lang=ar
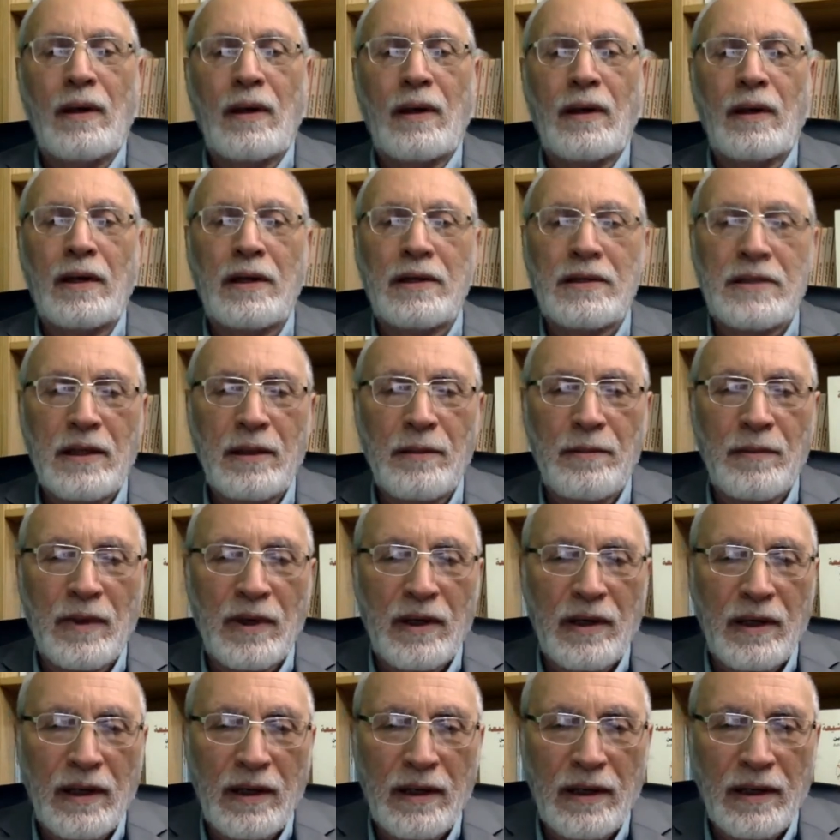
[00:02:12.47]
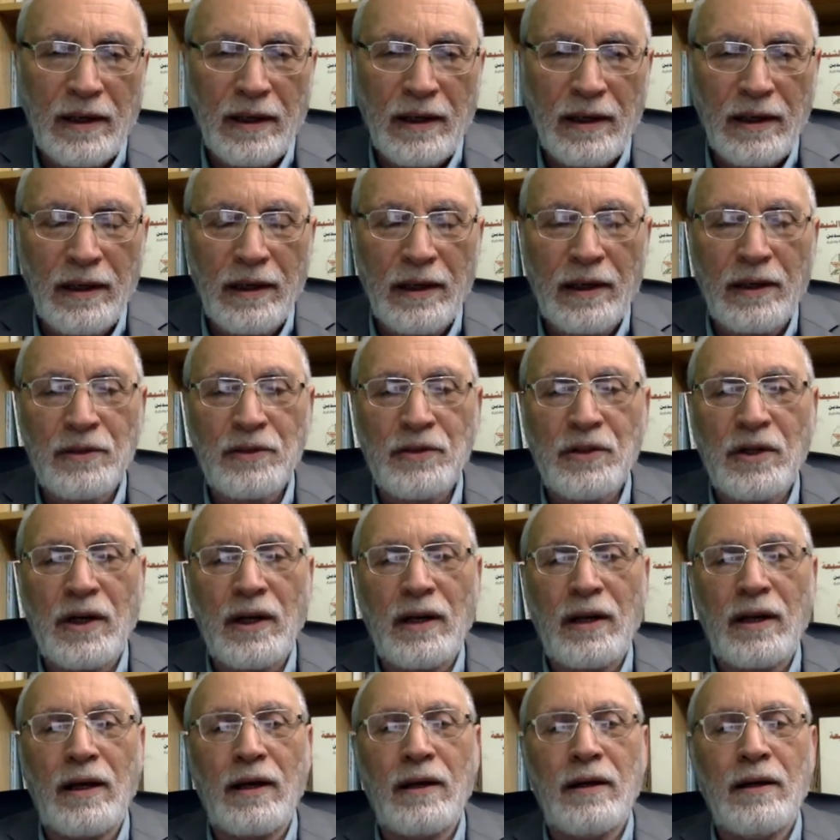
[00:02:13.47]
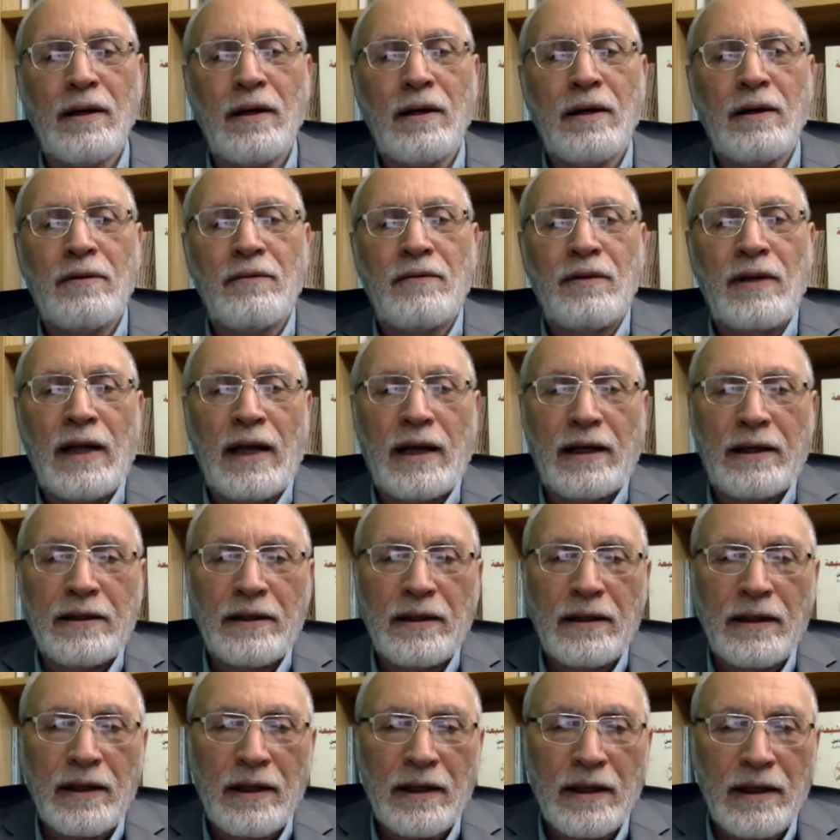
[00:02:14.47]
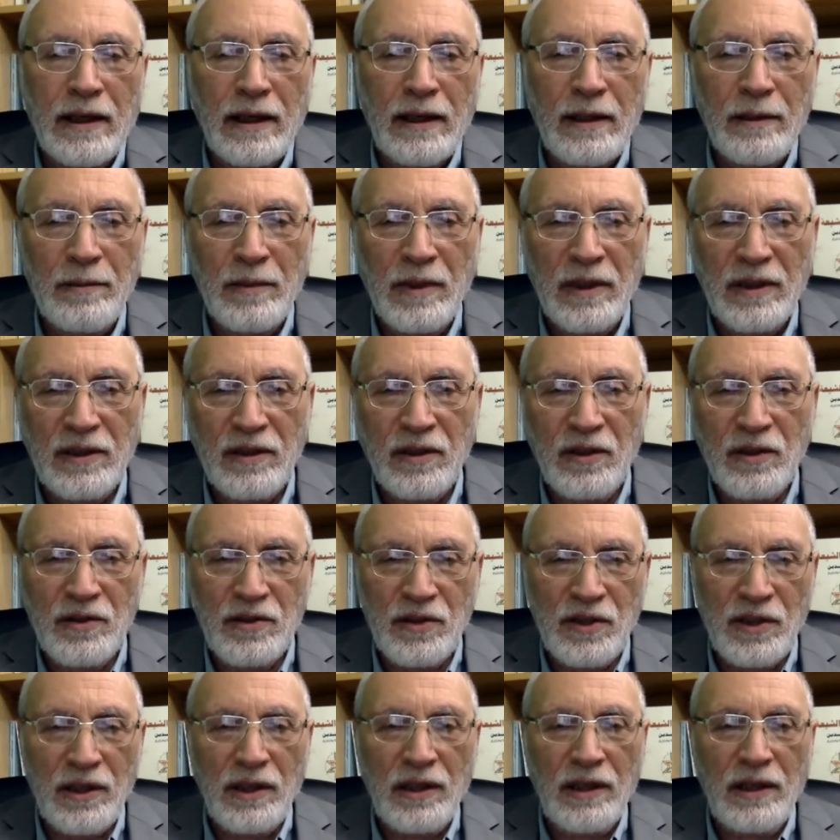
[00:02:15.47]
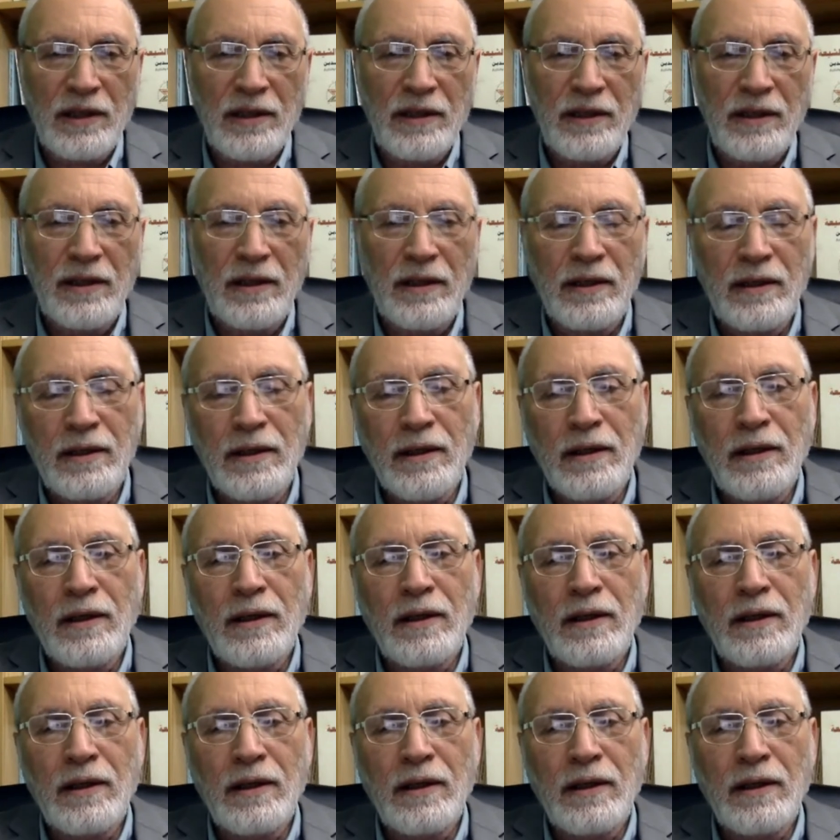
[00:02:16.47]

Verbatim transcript: الله يسلمك الله يخليك ان شاء الله في الحقيقه كلمه شيعي